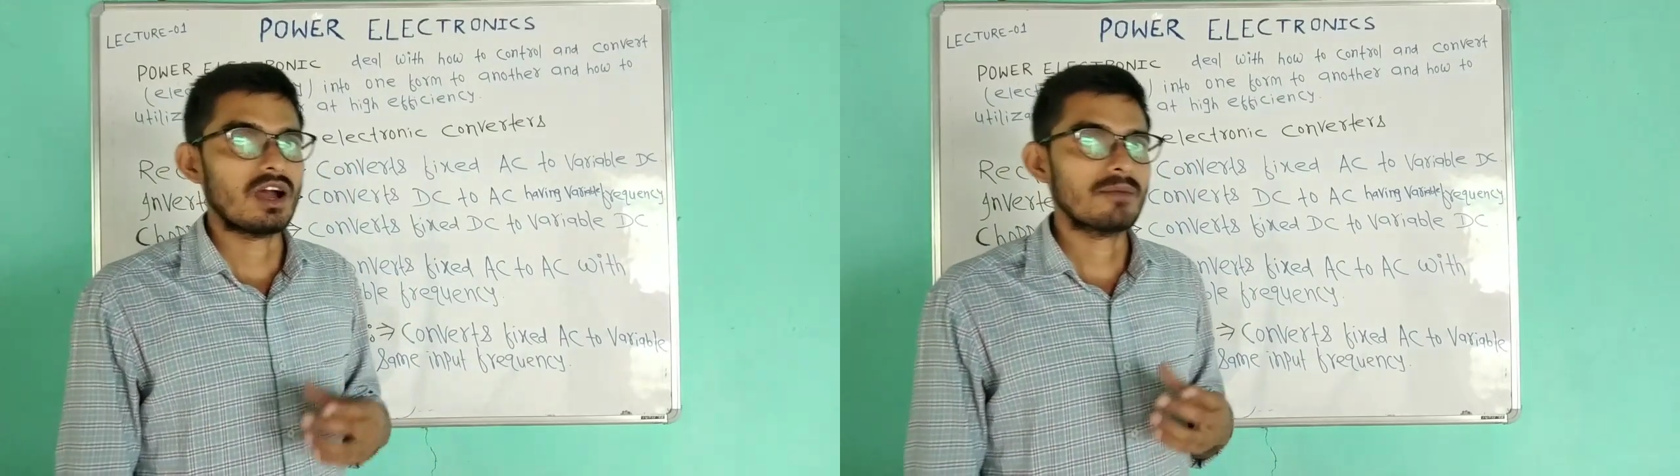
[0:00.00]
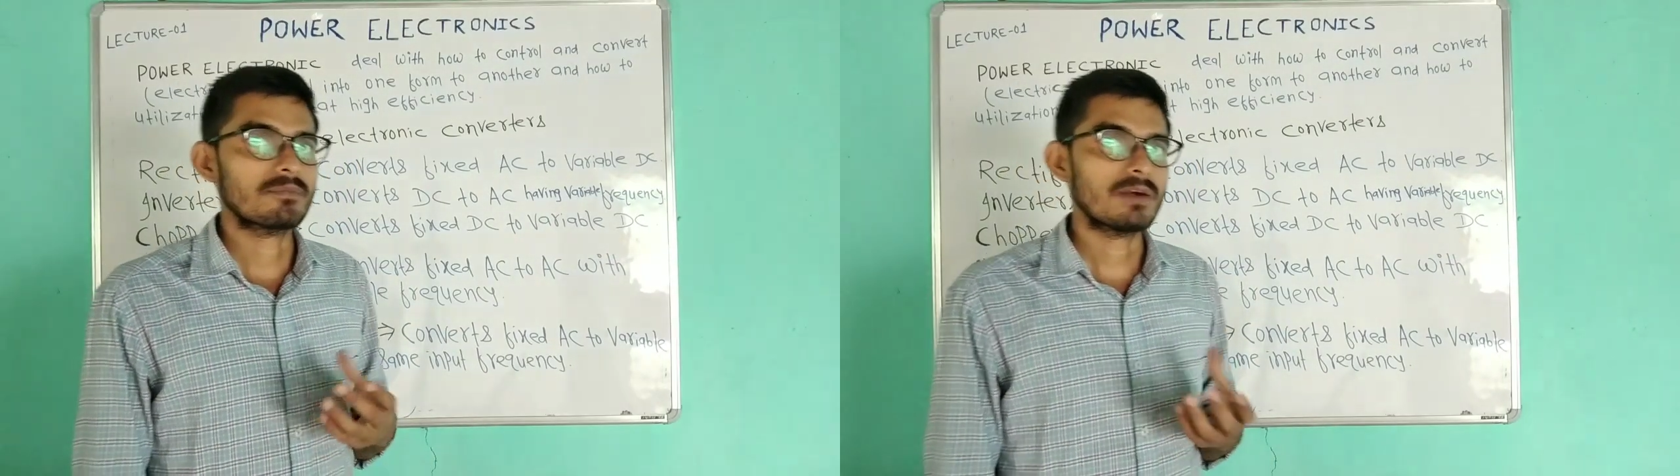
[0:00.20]

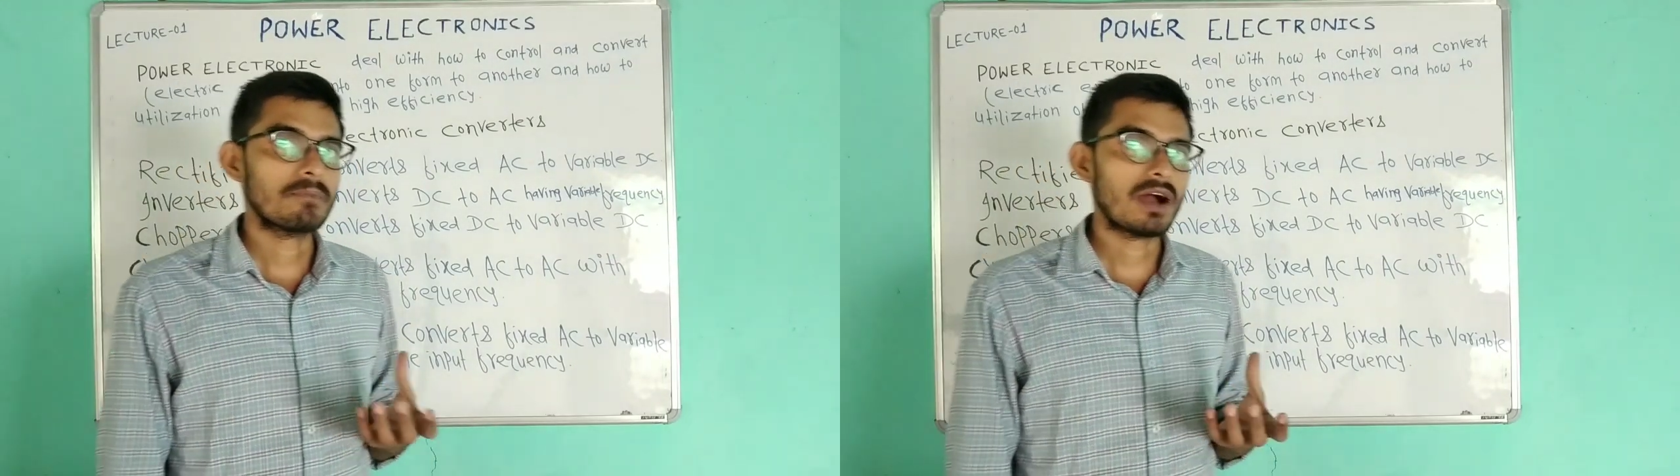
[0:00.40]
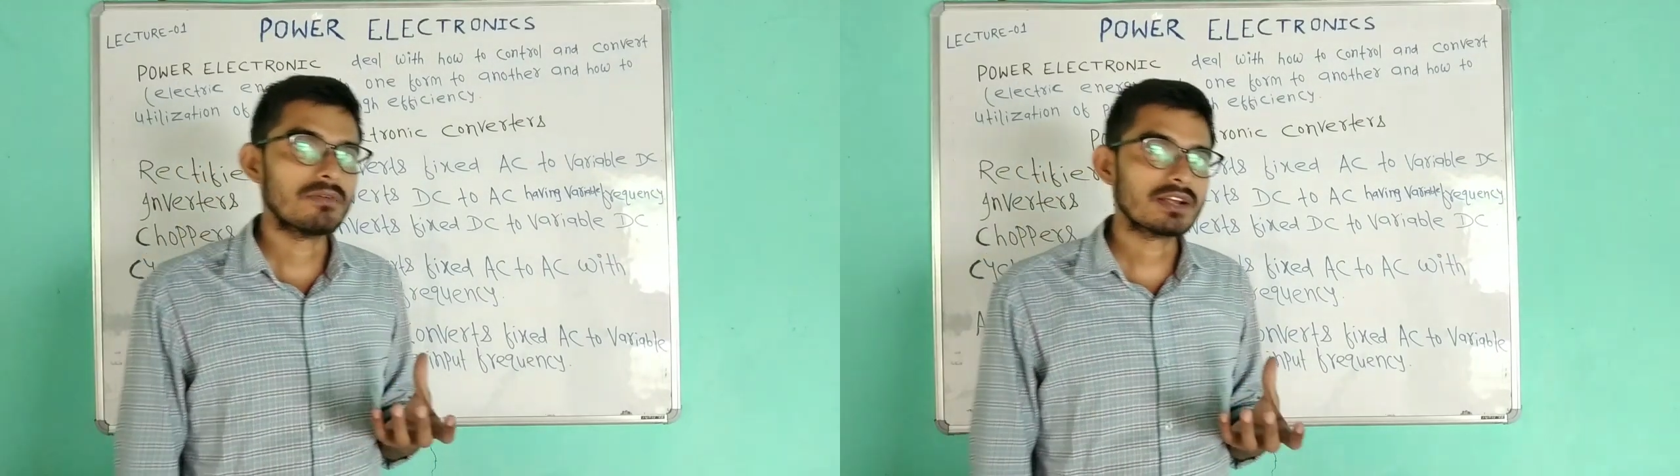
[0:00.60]
आपका
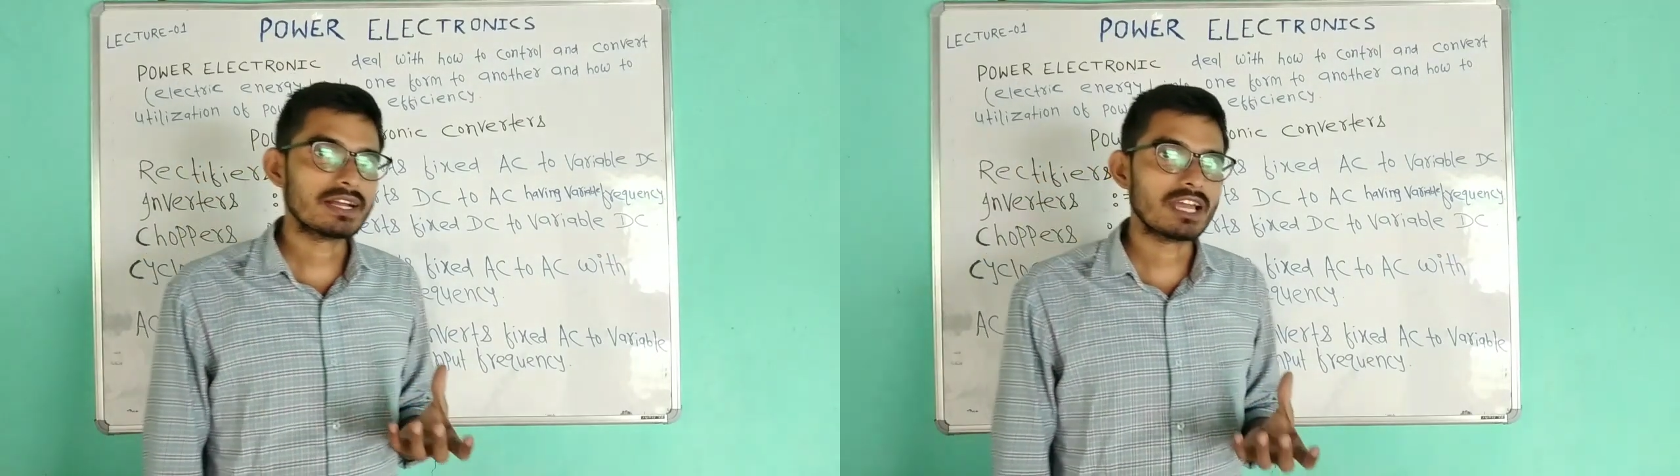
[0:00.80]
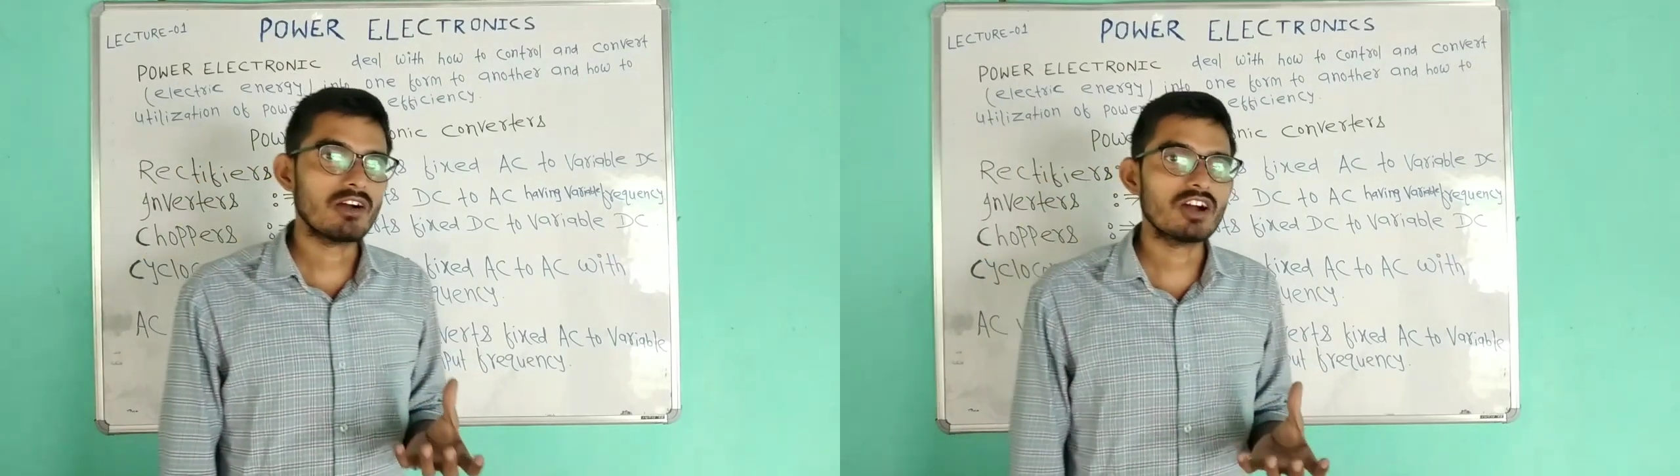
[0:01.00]
पावर का
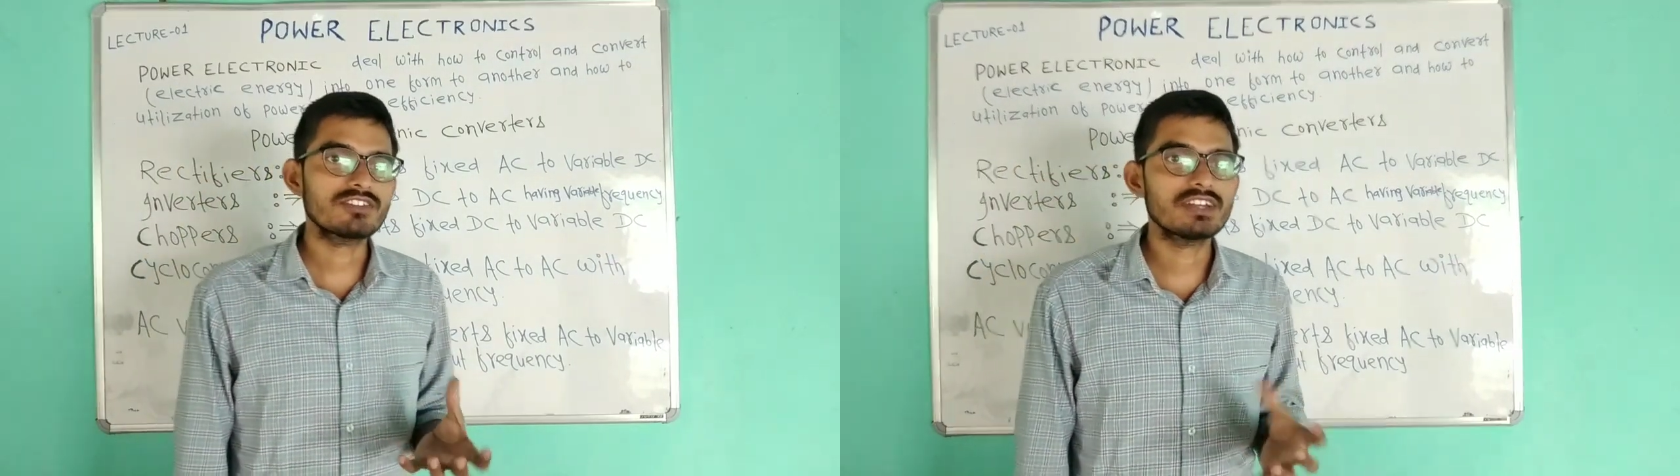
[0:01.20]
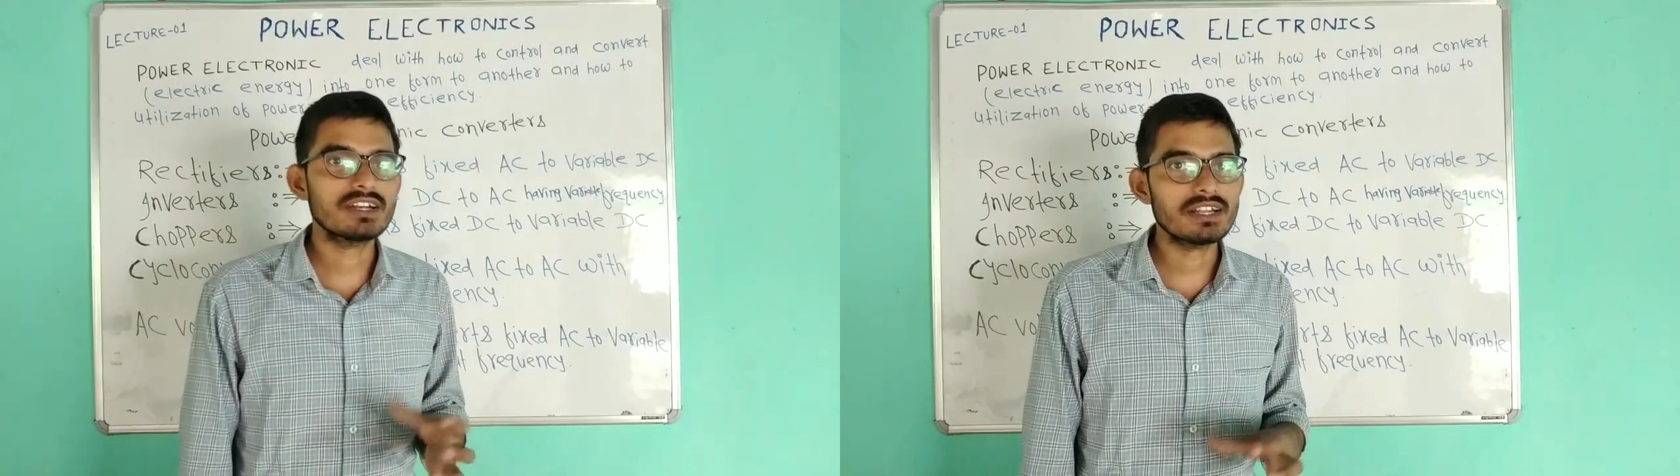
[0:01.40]
क्या होगा
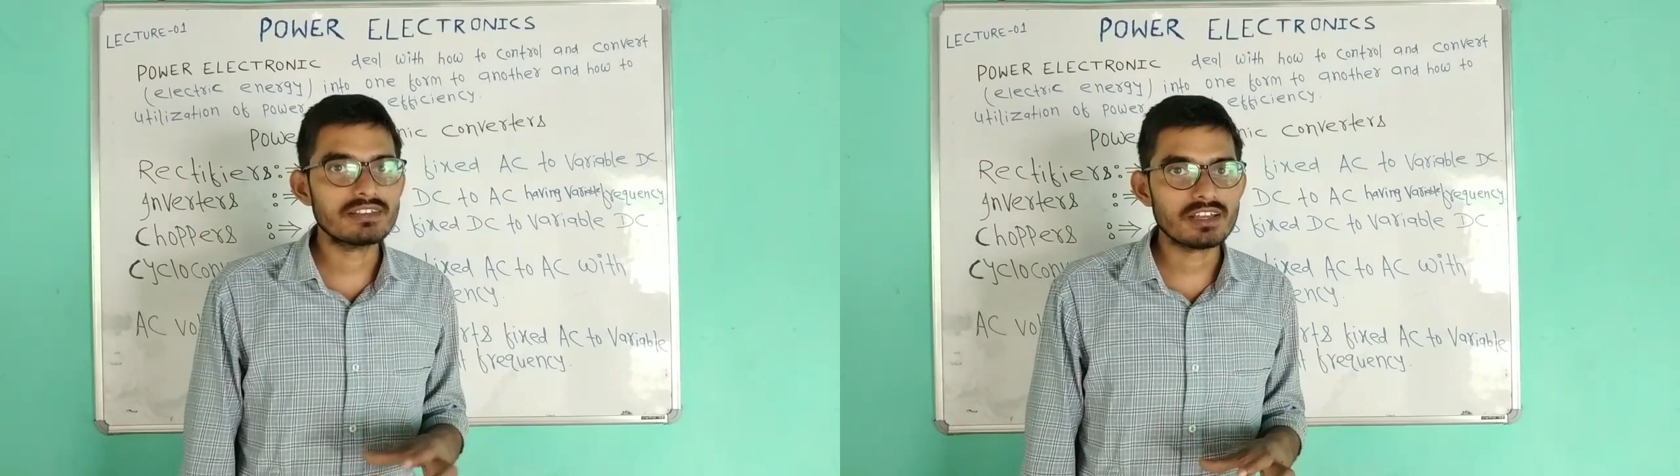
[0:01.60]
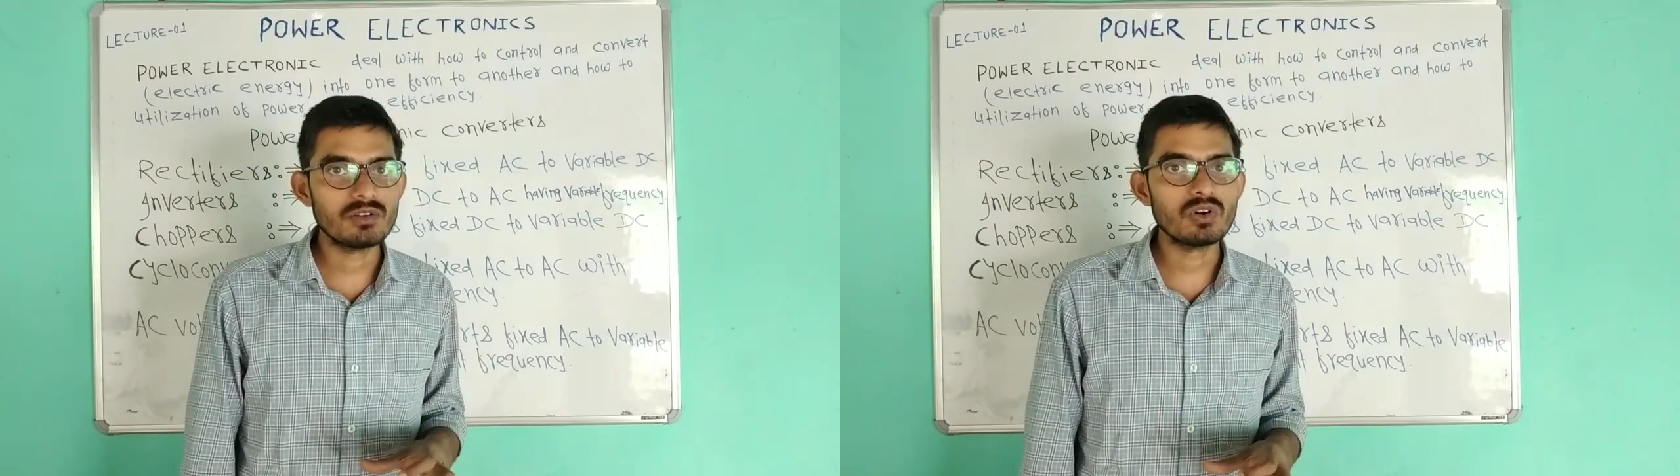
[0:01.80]

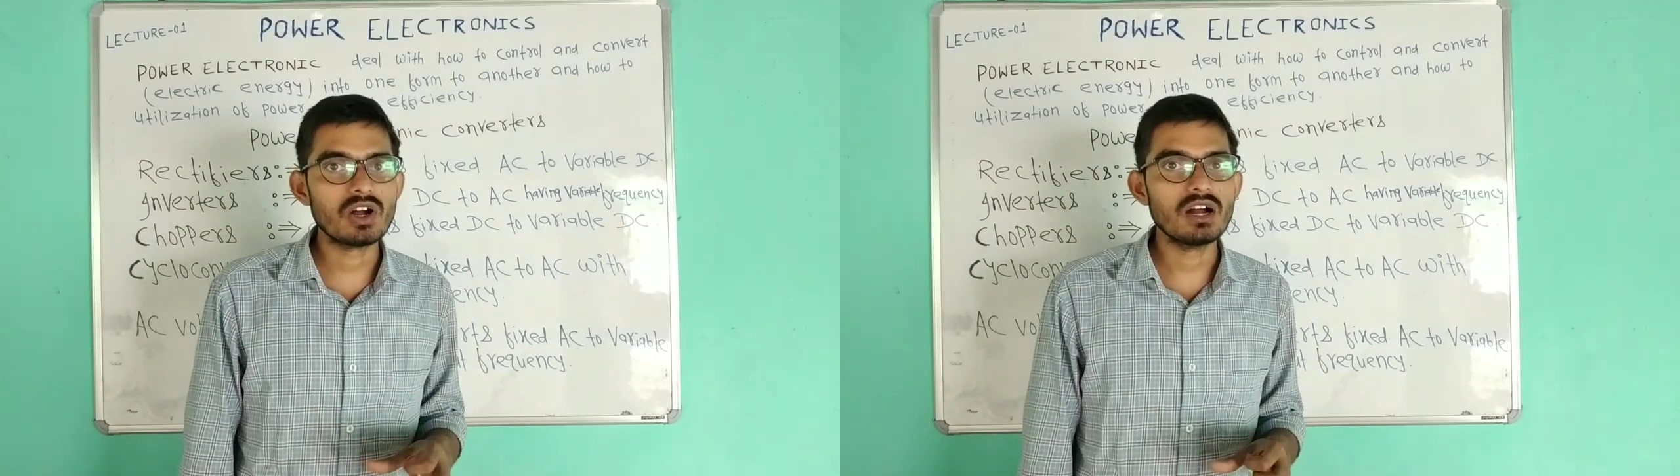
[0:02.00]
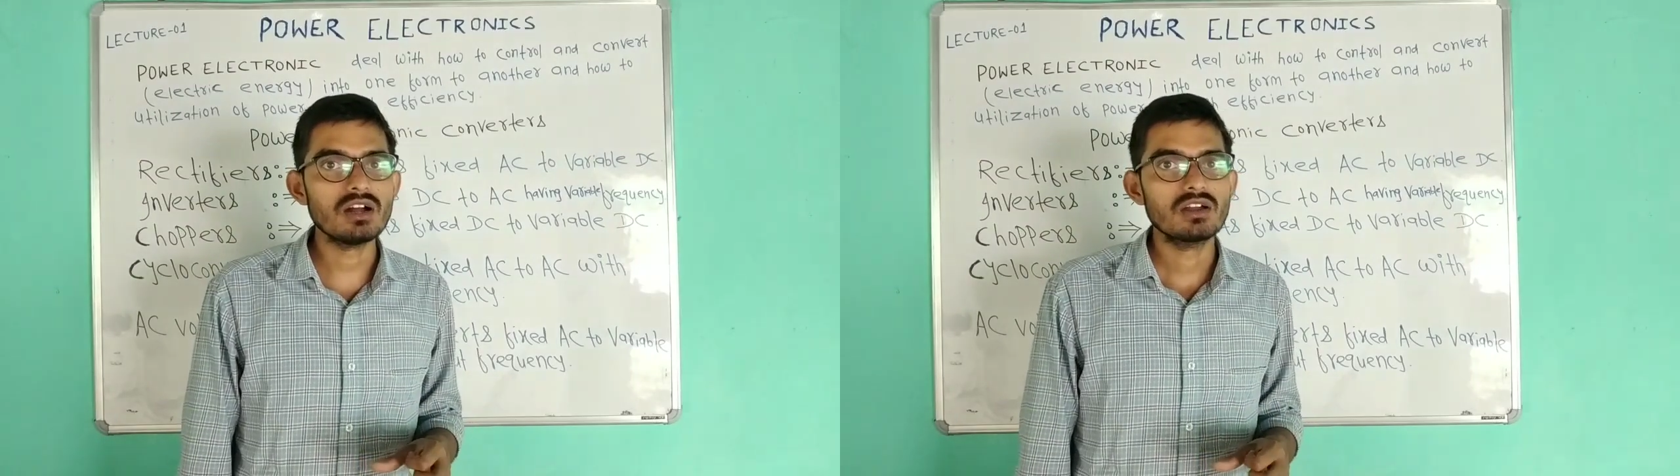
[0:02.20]
जनरेशन
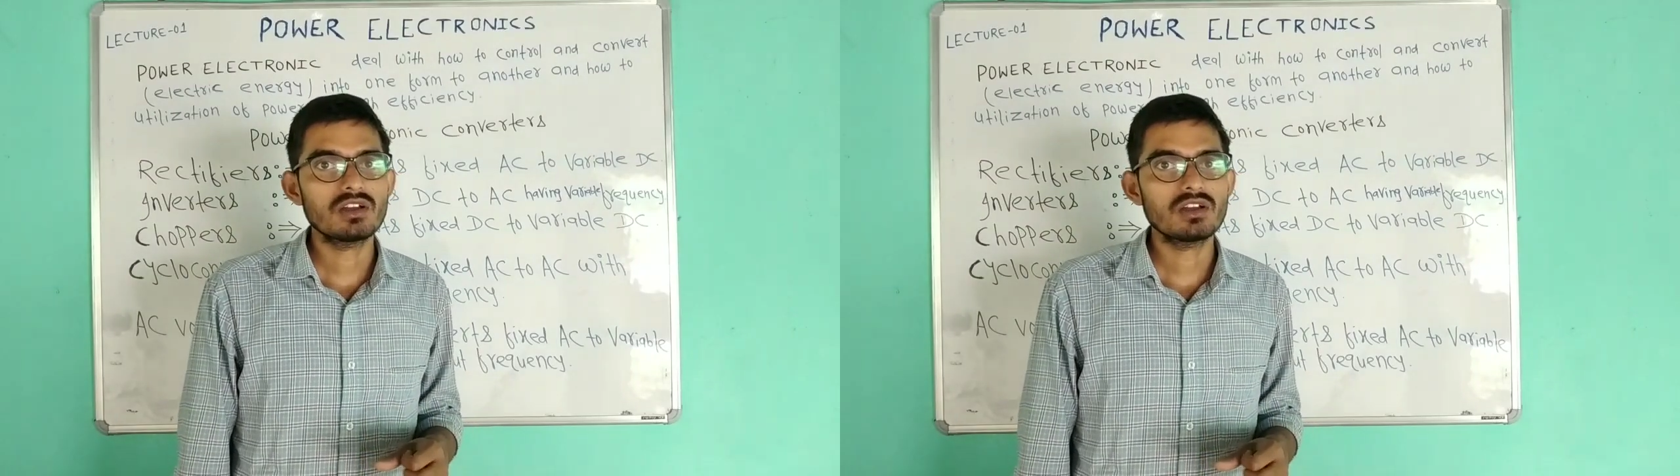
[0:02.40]
होगा